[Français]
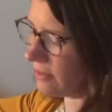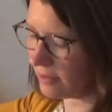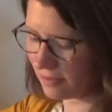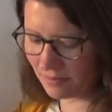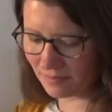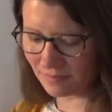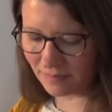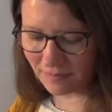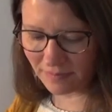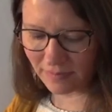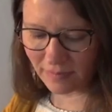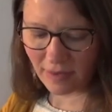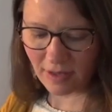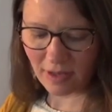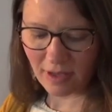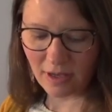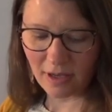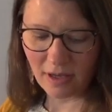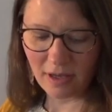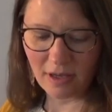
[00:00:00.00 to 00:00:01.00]
Euh,
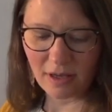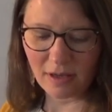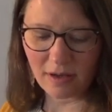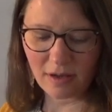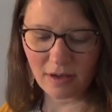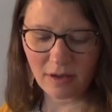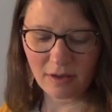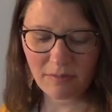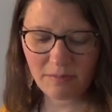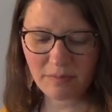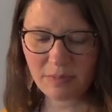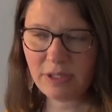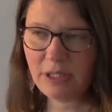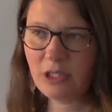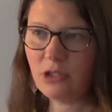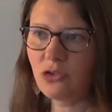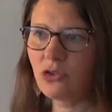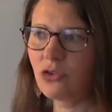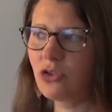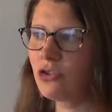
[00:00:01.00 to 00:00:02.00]

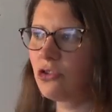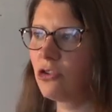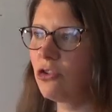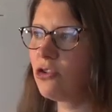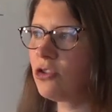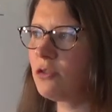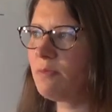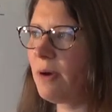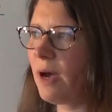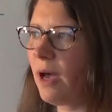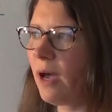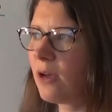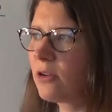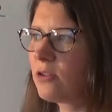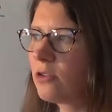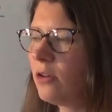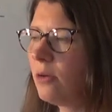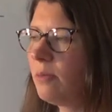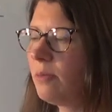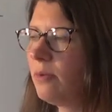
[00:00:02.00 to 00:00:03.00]
si je change par
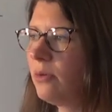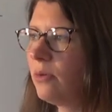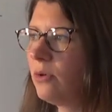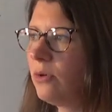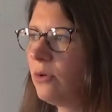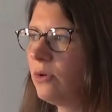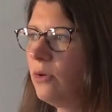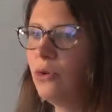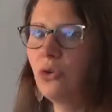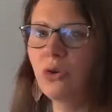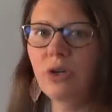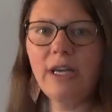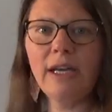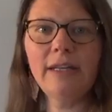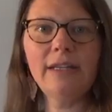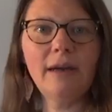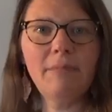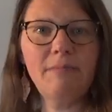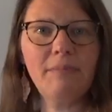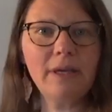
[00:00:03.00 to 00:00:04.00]
exemple euh, le
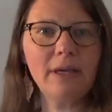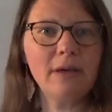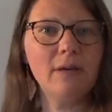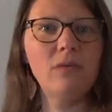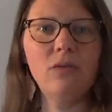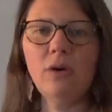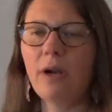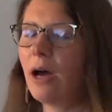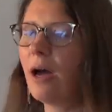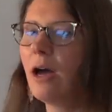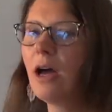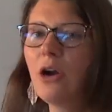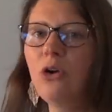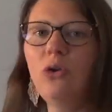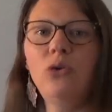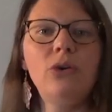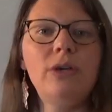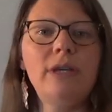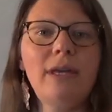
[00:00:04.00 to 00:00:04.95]
canapé, voilà, le